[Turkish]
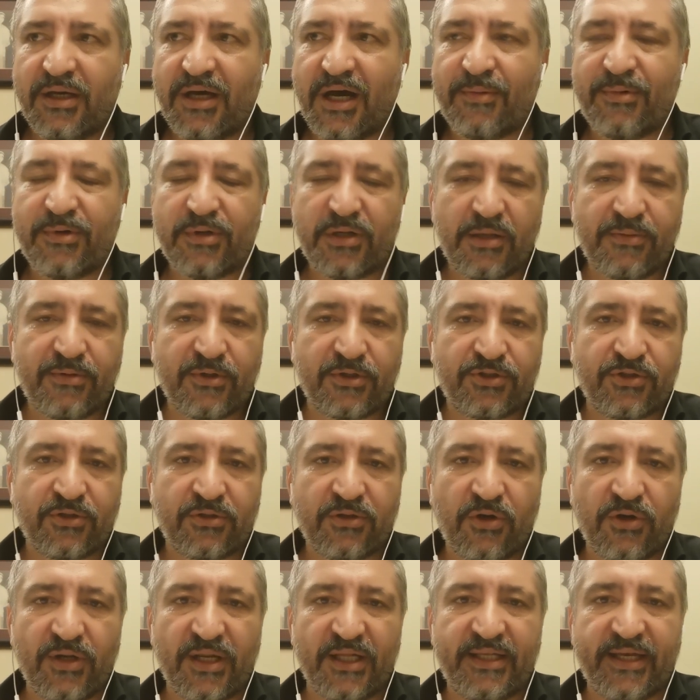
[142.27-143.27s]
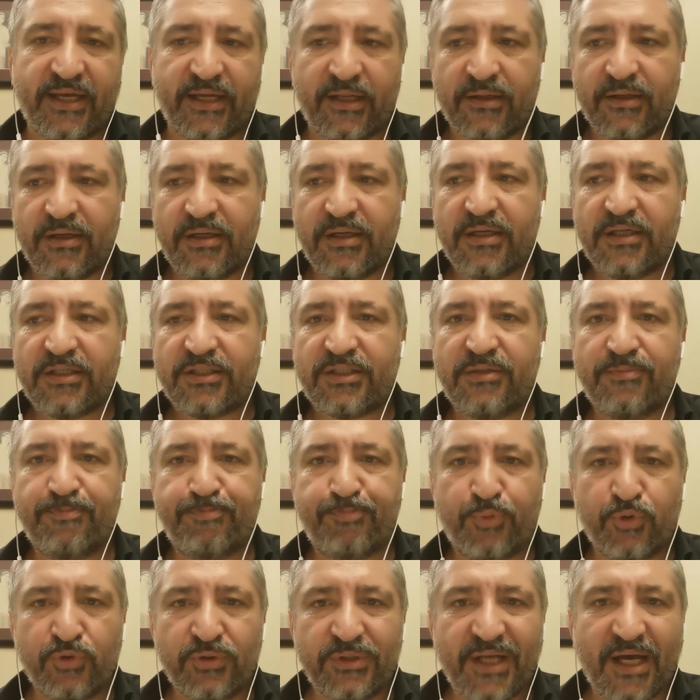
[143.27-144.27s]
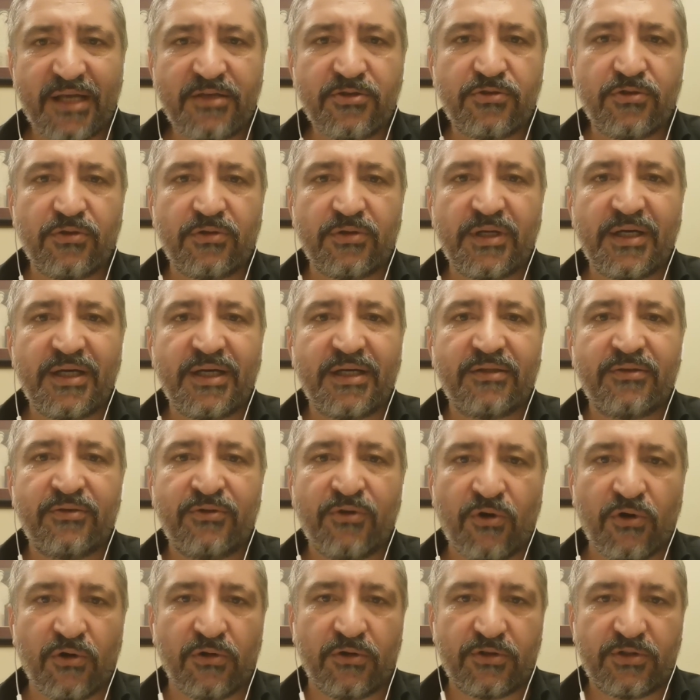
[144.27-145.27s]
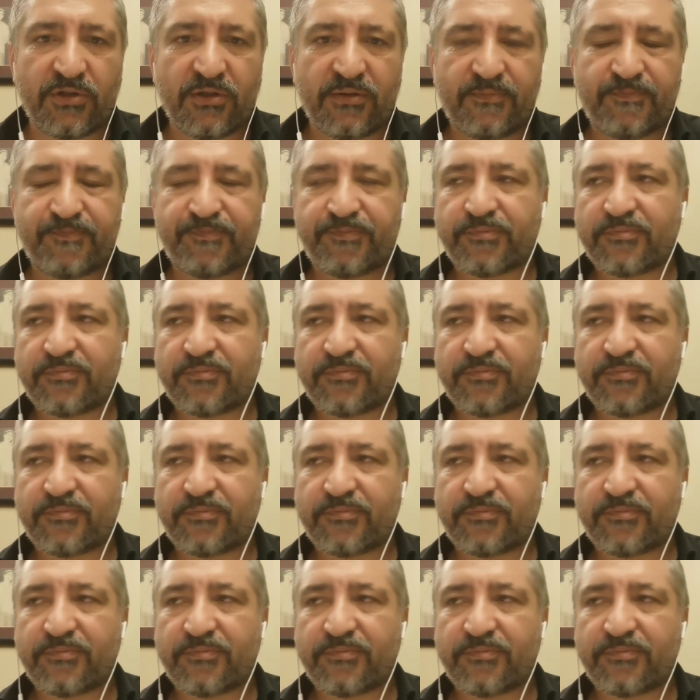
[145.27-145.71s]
Ama Rebaşo da öyle değil. Şimdi bundan sonra ne olur?